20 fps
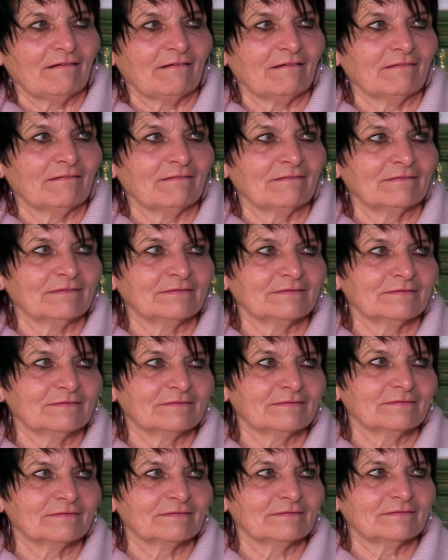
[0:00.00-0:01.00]
Äh,
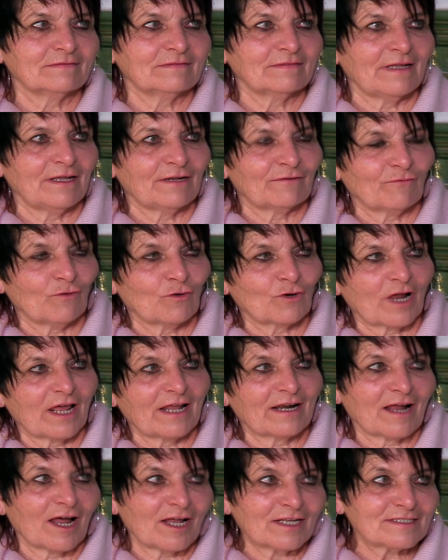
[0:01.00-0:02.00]
er,
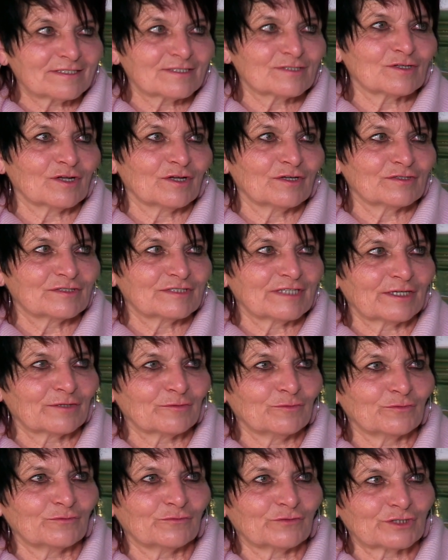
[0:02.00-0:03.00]
er hat es äh, sehr
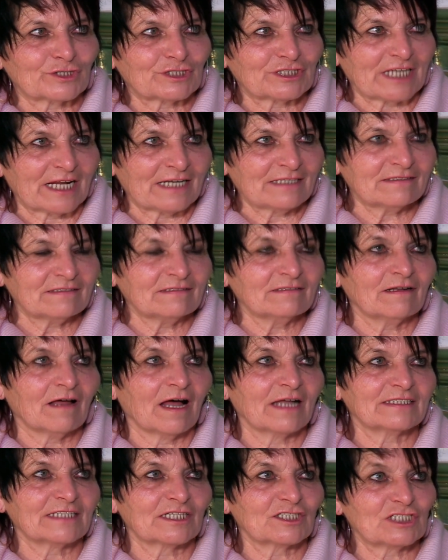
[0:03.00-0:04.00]
gut
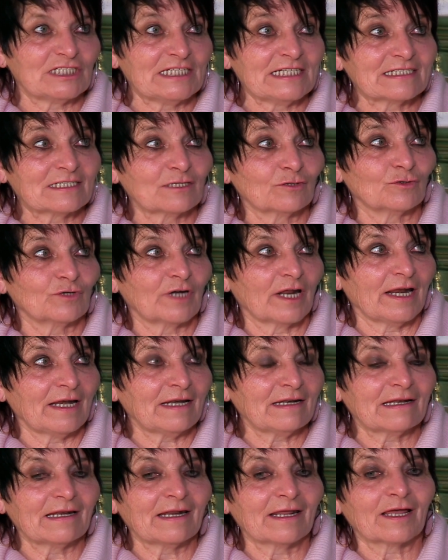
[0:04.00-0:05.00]
verstanden, hat dann schließlich und
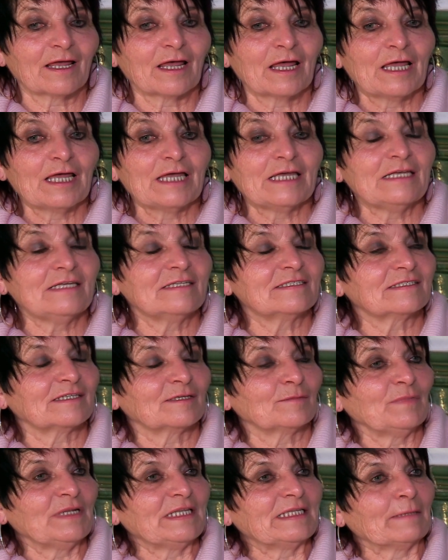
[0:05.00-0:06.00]
endlich ist
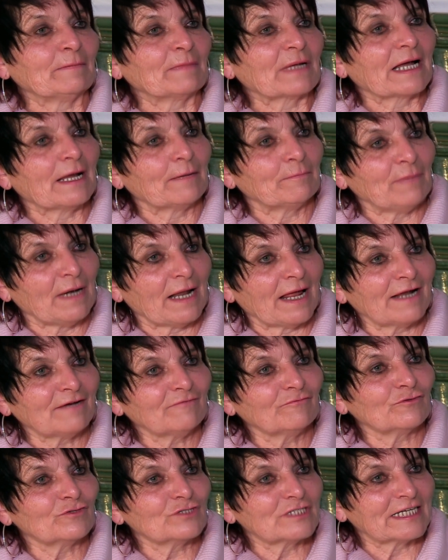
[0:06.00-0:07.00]
er mit dem
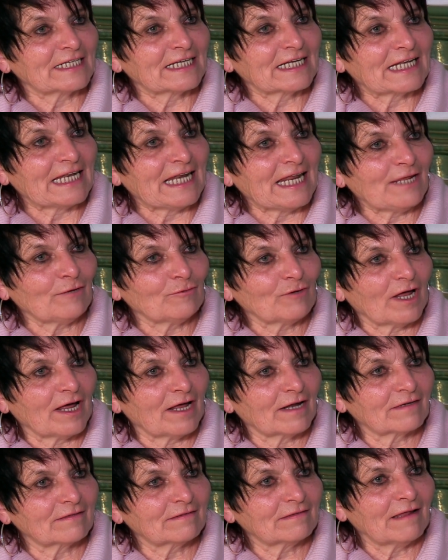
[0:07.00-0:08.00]
Kaplan von St.
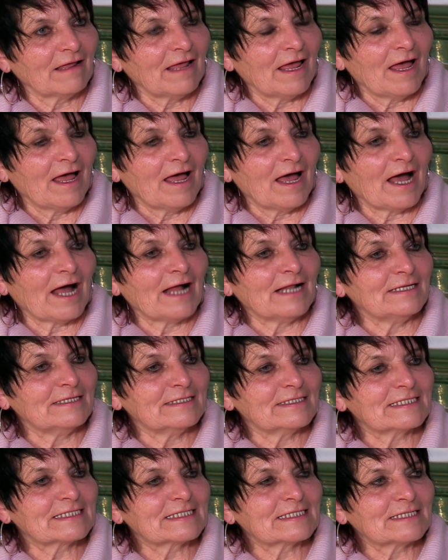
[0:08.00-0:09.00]
Leonhard
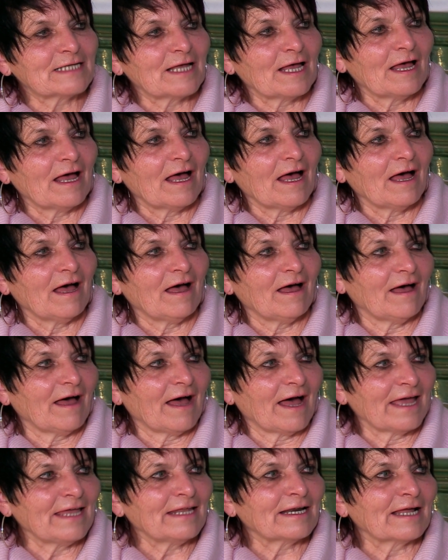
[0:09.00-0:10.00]
als
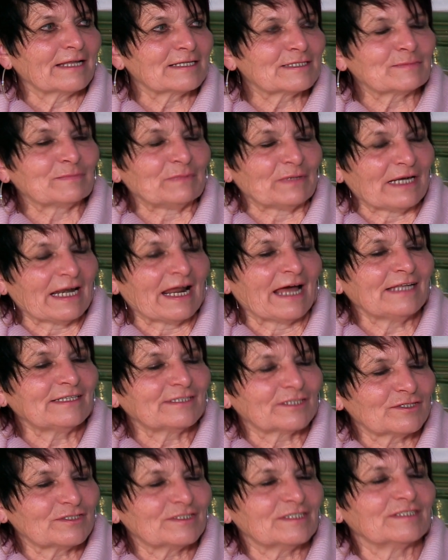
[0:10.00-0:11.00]

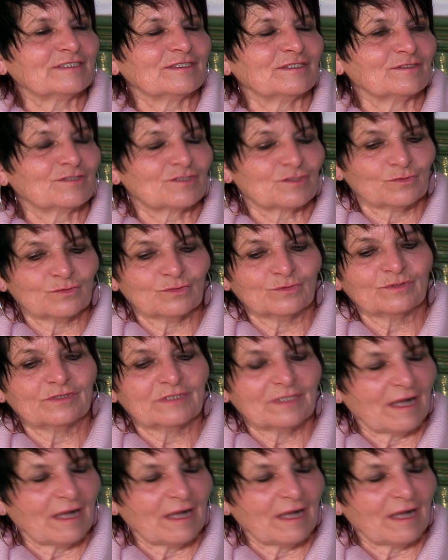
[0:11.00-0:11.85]
Heiratsbegleiter also zu,